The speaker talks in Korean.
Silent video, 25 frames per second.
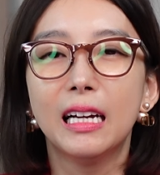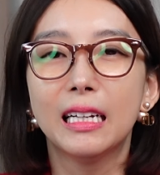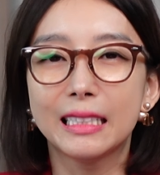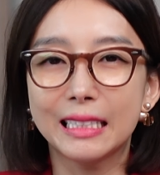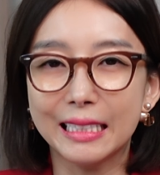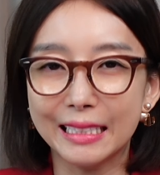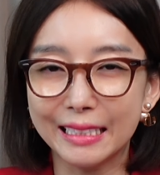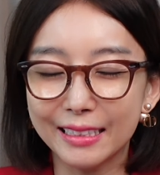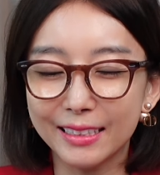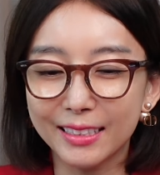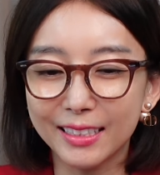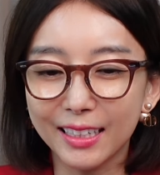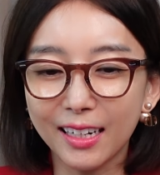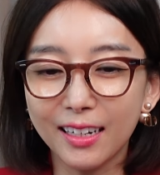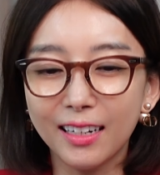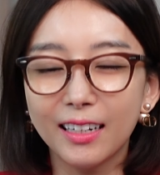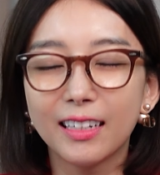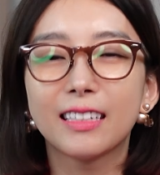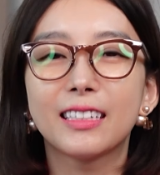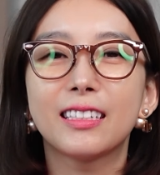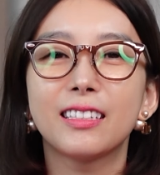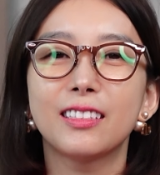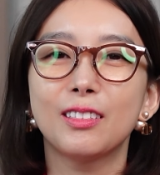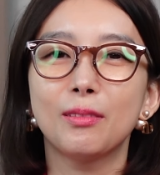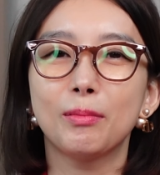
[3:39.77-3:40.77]
진짜
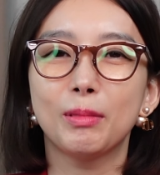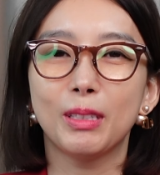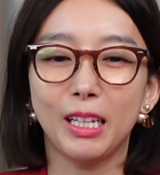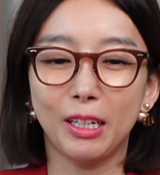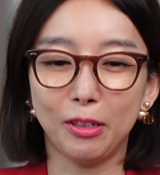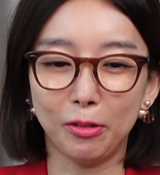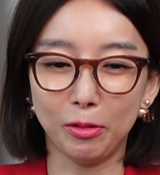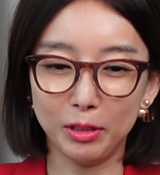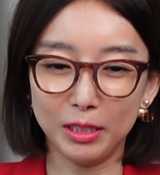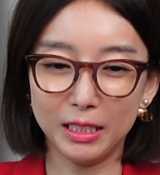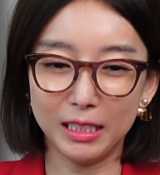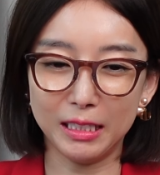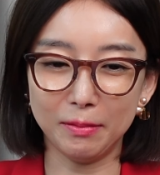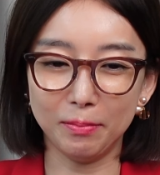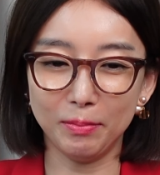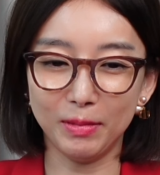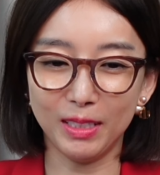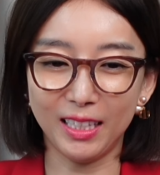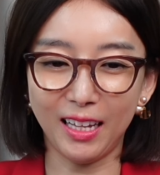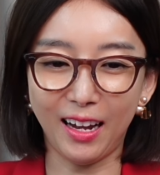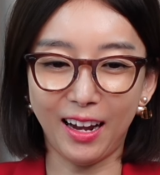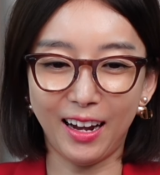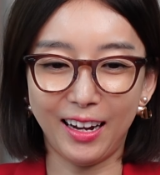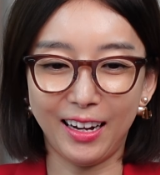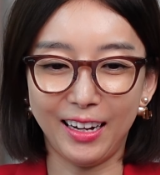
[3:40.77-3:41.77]
큰 힘이 되고
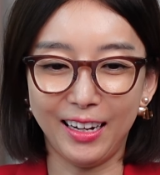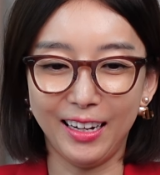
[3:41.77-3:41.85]
있습니다.